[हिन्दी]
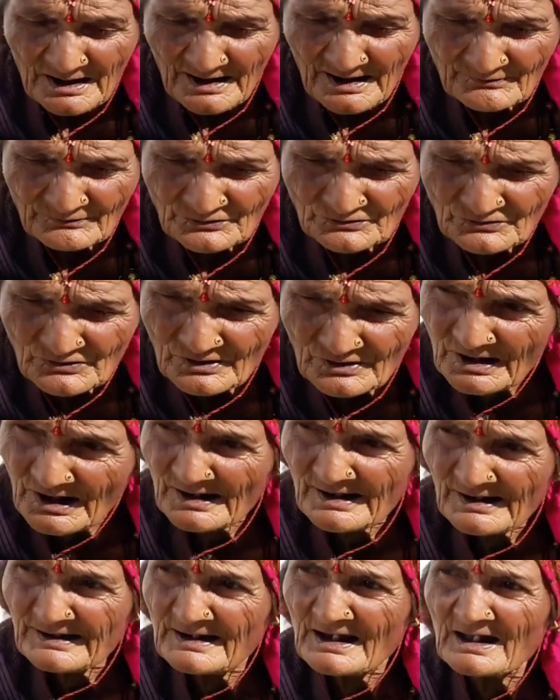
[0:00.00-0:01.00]
अब उन्होंने
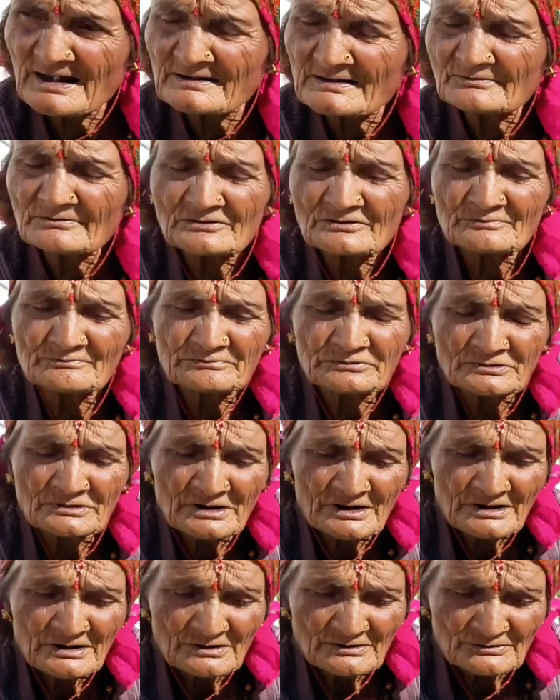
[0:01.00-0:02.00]
कहा यार
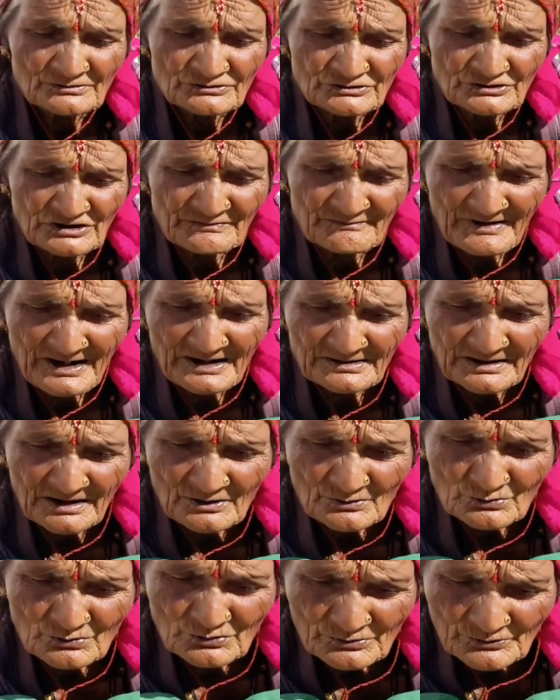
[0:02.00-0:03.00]
उसकी माँ ने
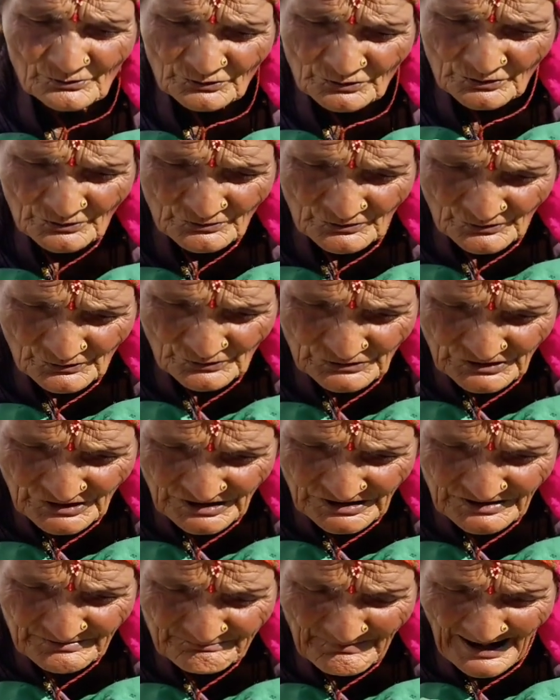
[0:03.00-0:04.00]
कौ
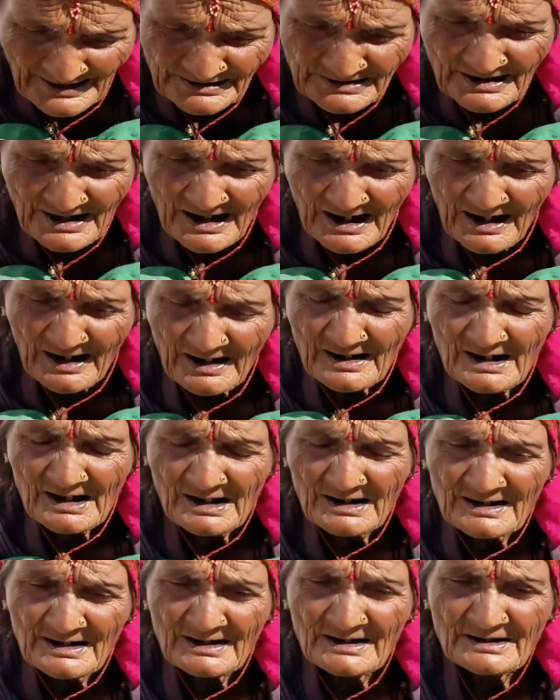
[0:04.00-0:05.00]
की माँ ने कहा
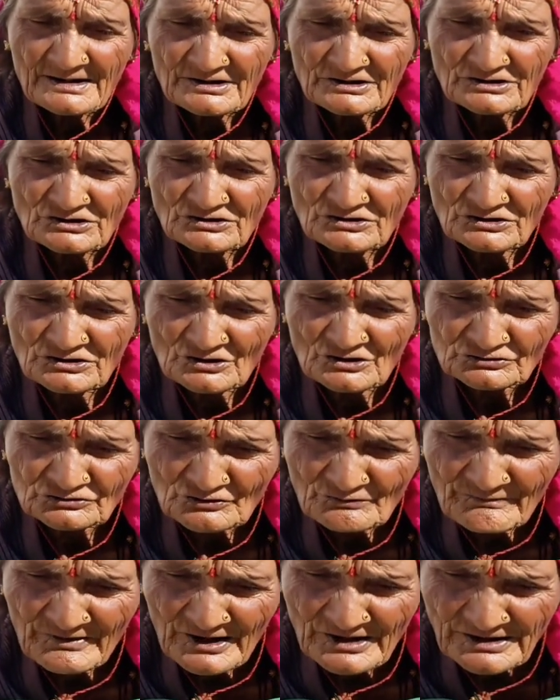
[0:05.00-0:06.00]
यो तो
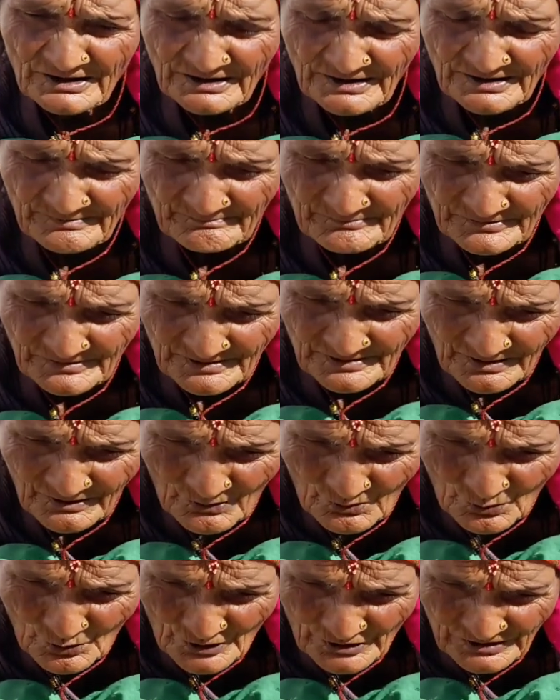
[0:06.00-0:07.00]
मेरी
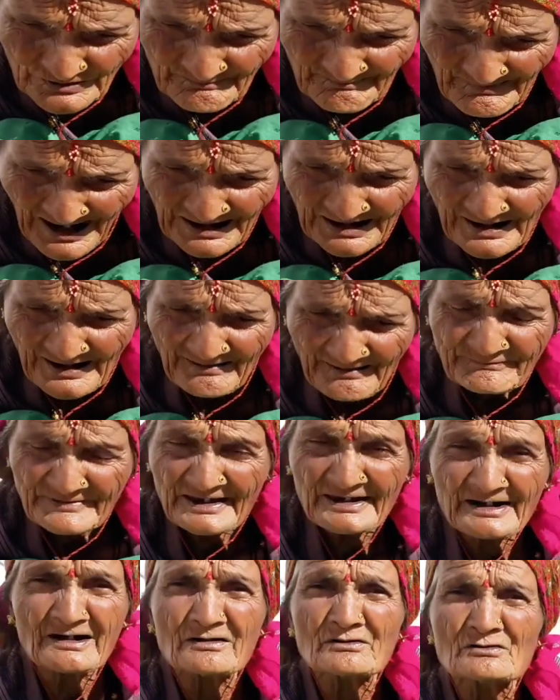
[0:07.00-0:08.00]
कुहू की माला है
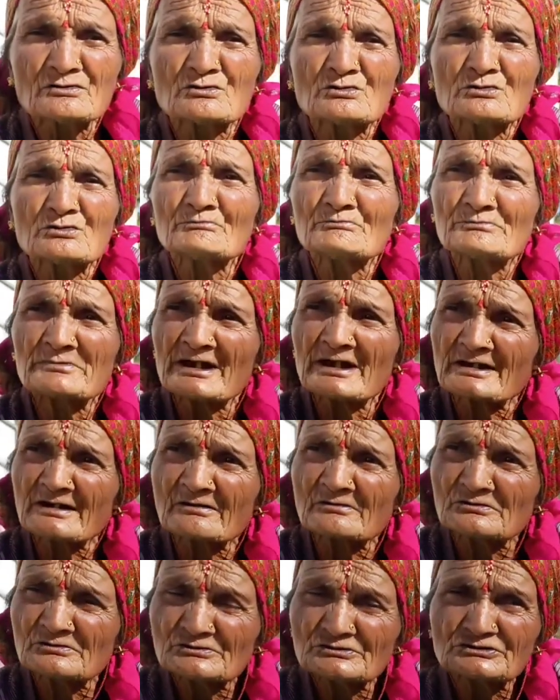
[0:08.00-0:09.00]
मेरा कुहू मेरा
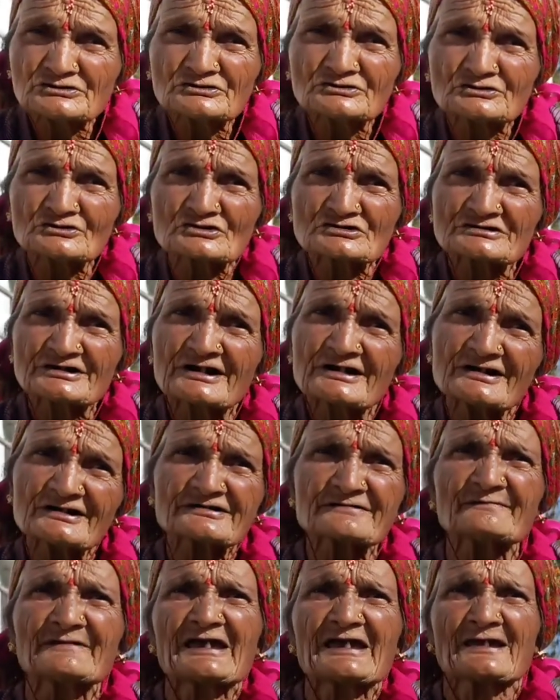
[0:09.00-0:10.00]
गुगुची तो
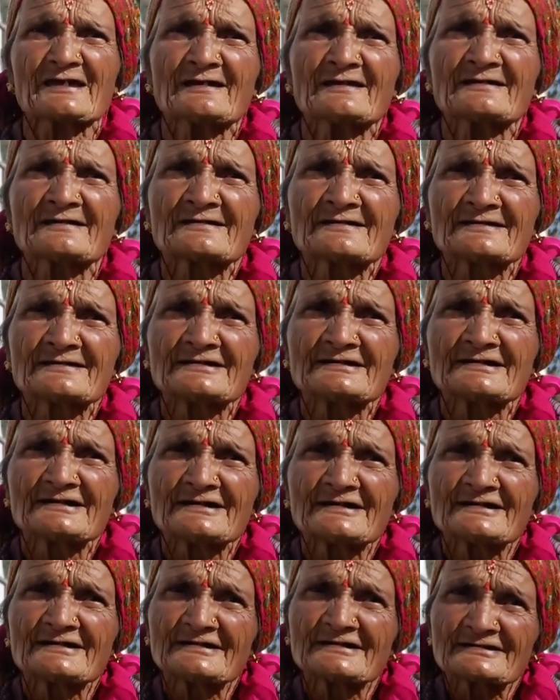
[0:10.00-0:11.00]
संकट में
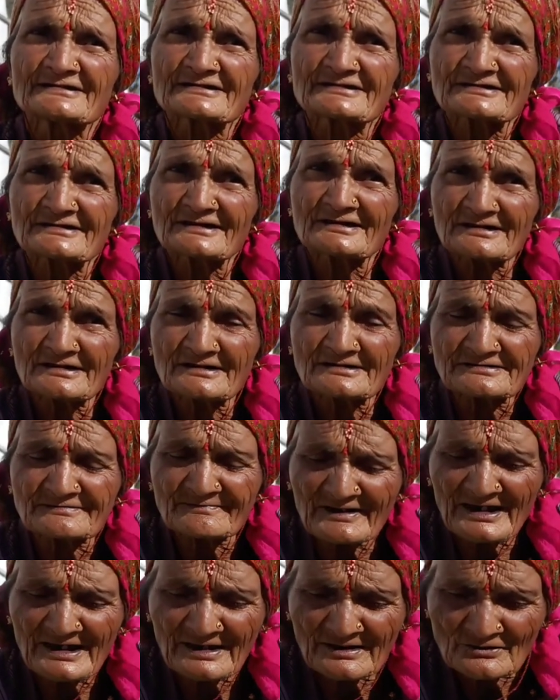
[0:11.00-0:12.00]
है संकट
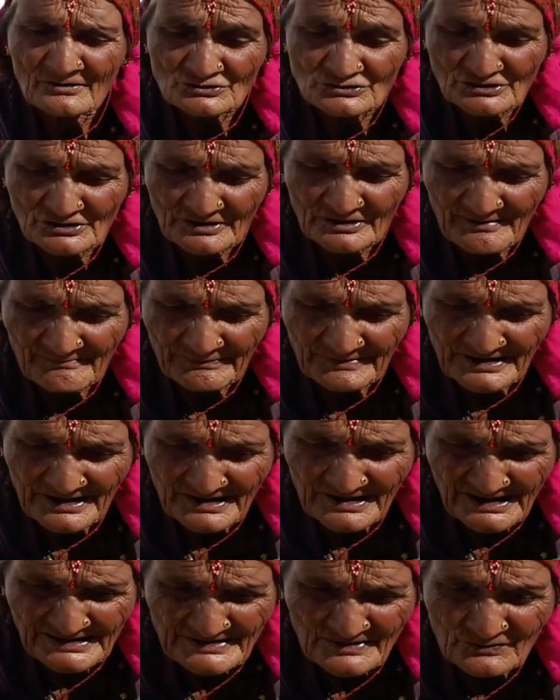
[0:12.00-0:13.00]
में है उसने अपने
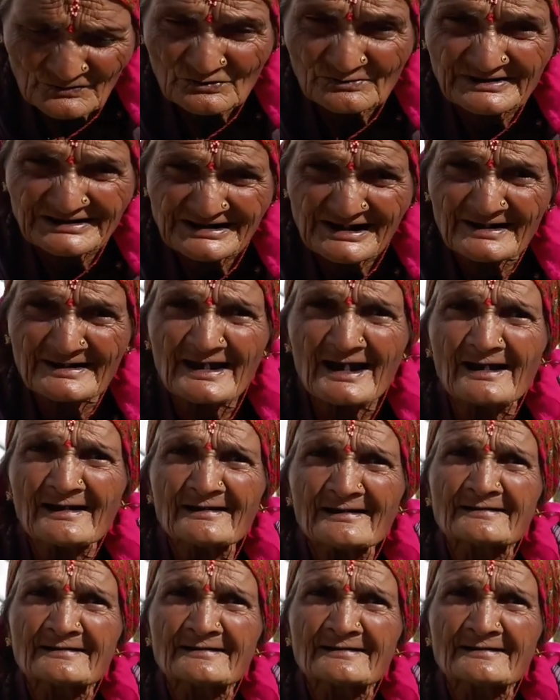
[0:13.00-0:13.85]
राजा को बताया